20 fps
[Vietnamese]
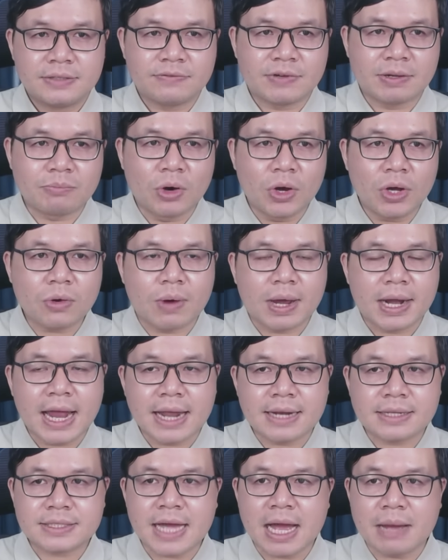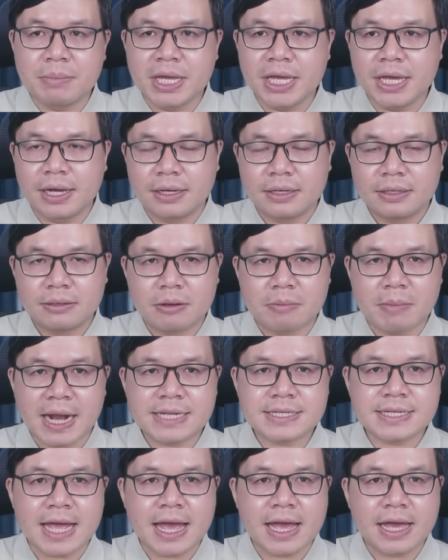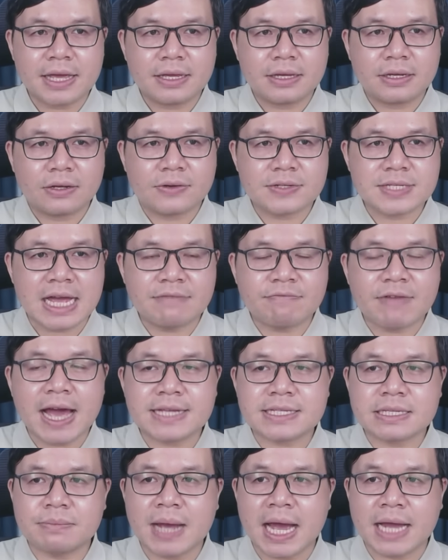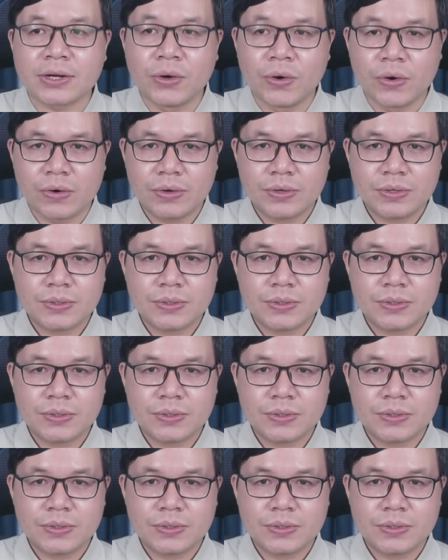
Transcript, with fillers: và mỗi quả đạn Tamir bắn ra ấy, có giá vài trăm ngàn đô